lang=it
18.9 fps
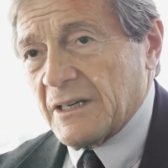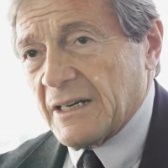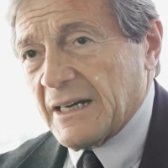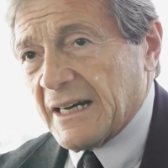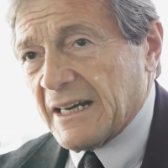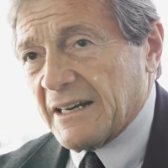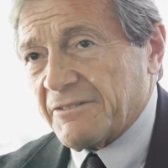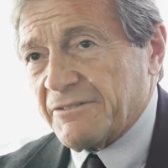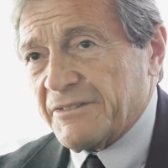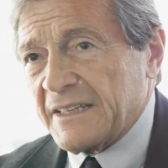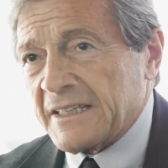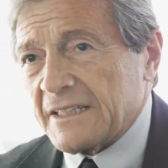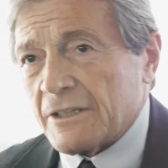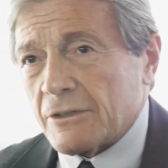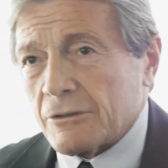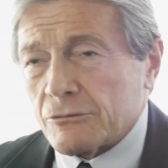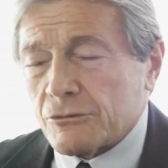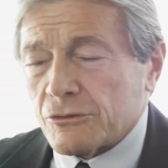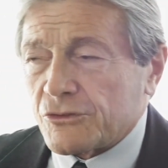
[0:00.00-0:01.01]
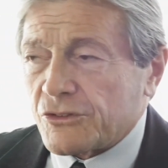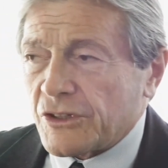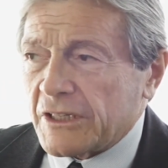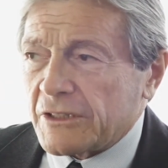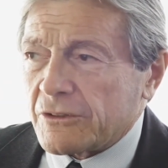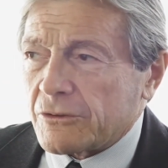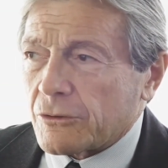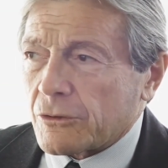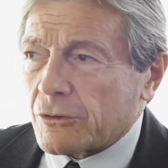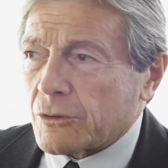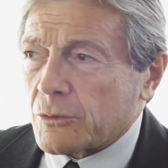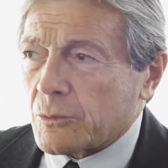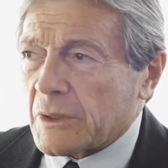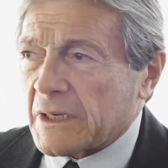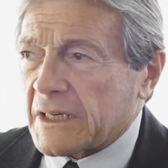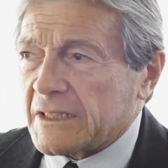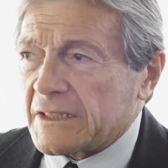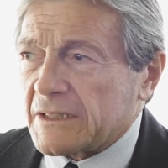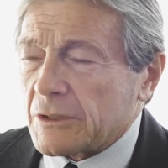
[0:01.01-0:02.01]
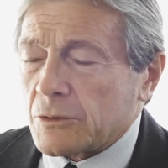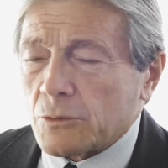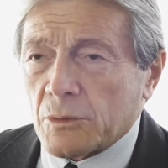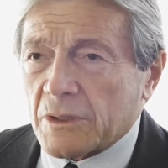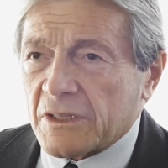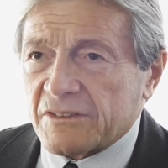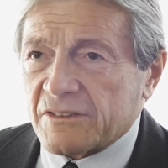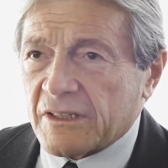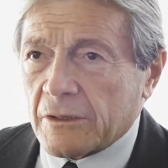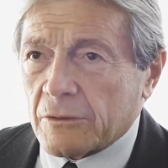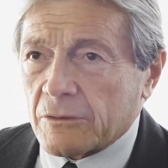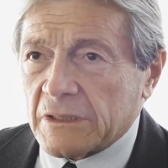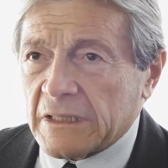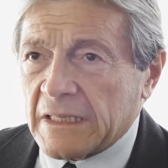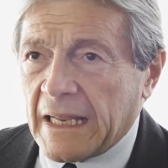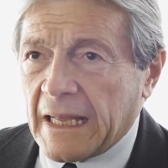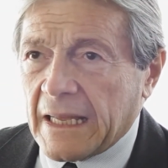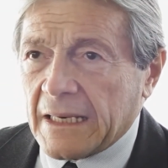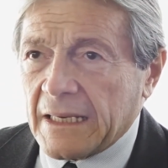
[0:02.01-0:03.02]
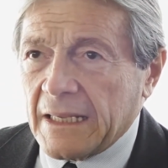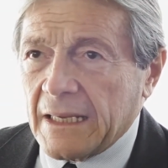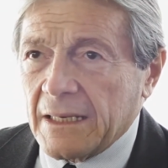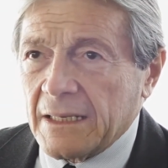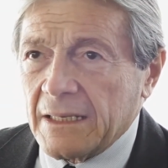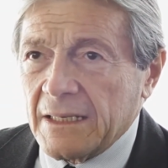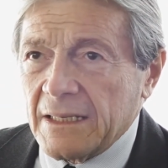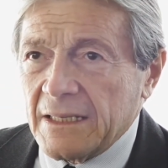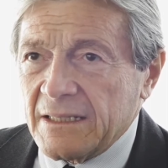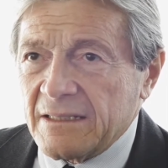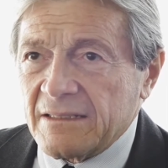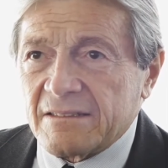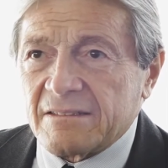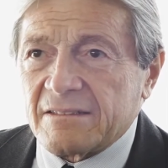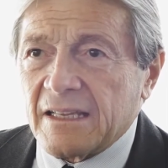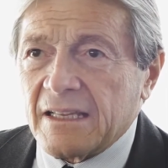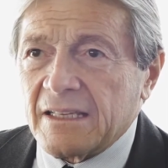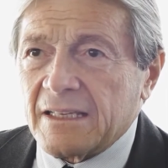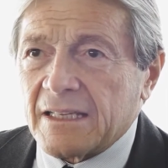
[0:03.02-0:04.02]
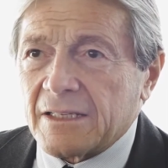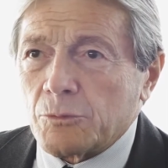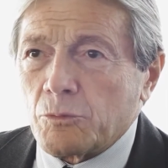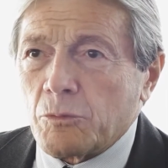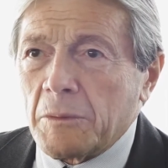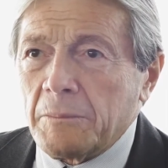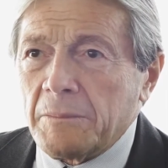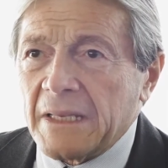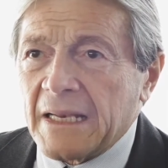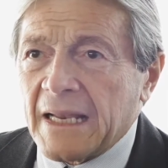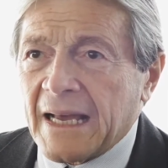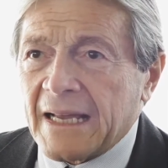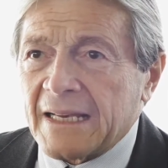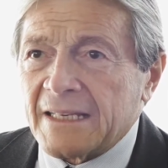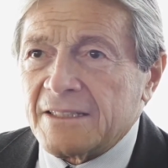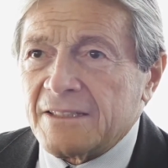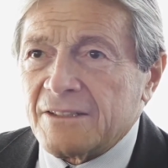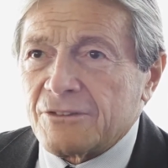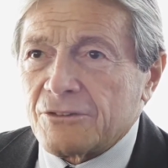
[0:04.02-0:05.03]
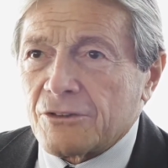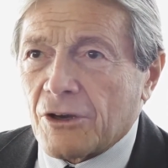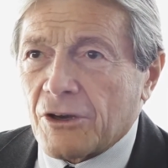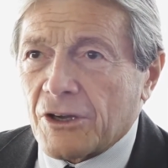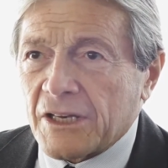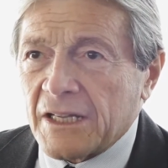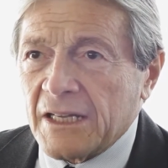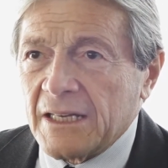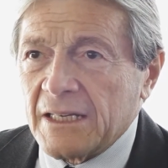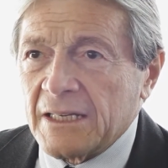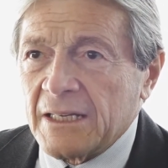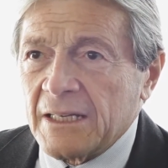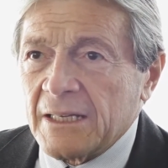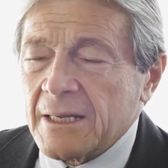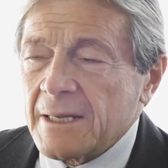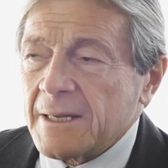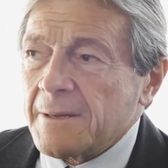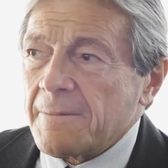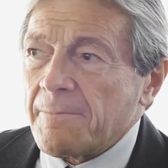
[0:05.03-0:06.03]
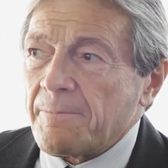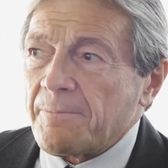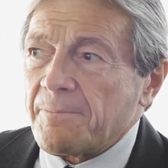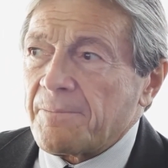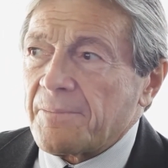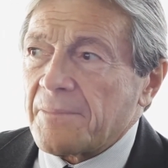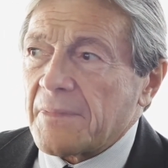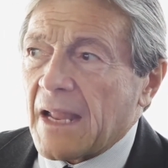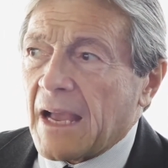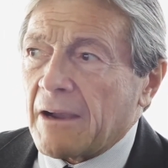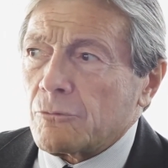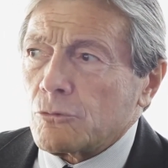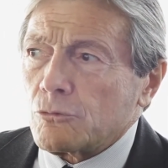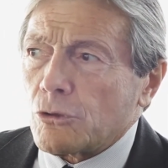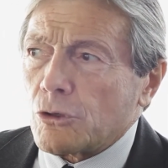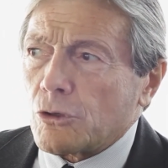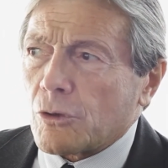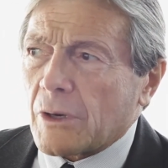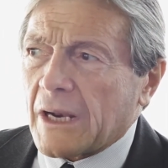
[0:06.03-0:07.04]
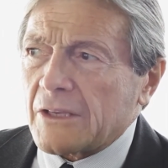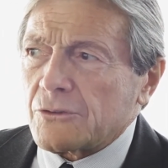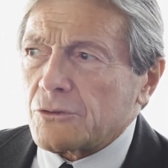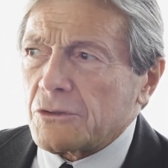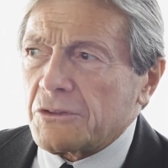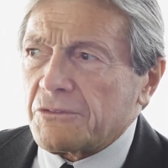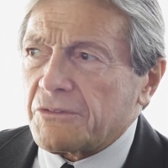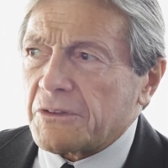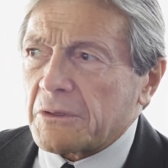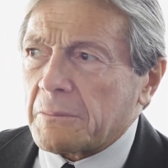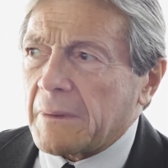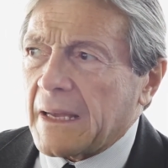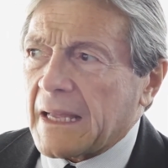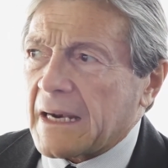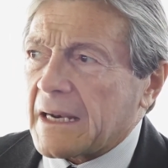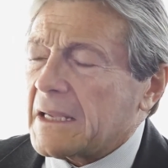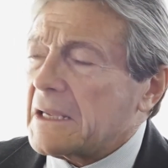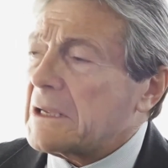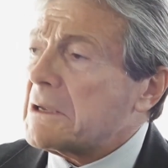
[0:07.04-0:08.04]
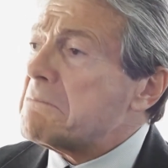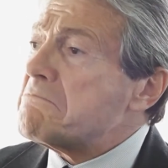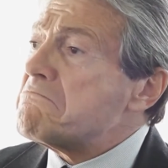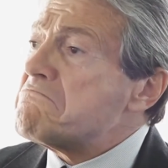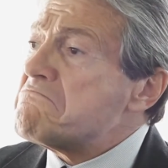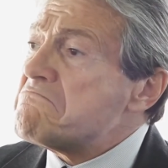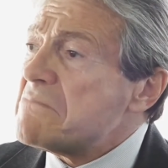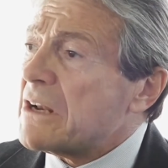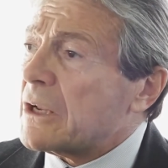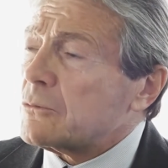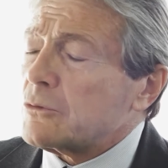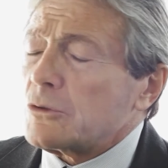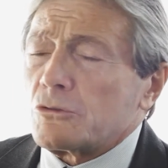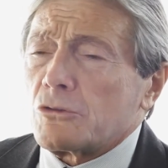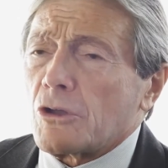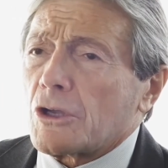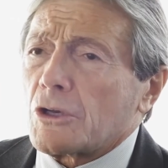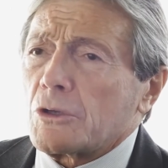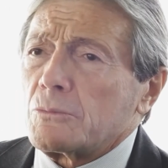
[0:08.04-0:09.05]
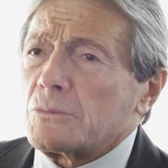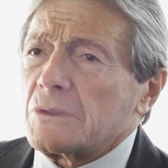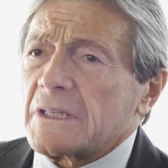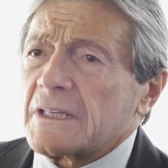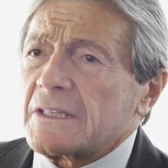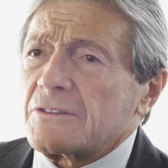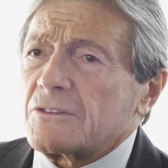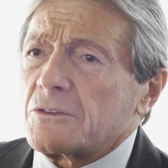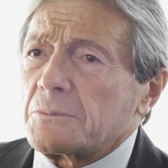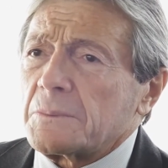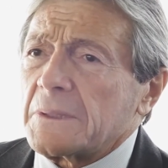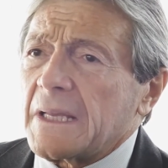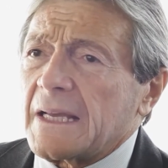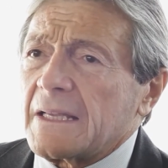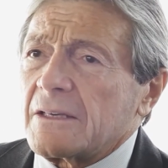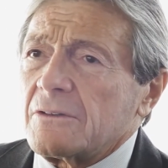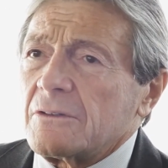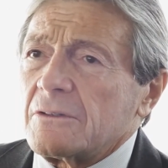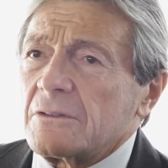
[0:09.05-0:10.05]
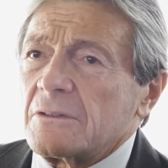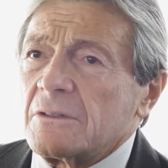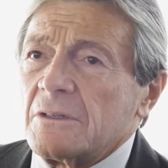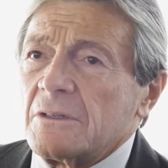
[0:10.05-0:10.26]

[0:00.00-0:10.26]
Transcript: alla fine dell'Ottocento con un'architettura straordinaria, insegna 2000 anni di storia, ha avuto il coraggio di firmare l'auditorium di Renzo Piano,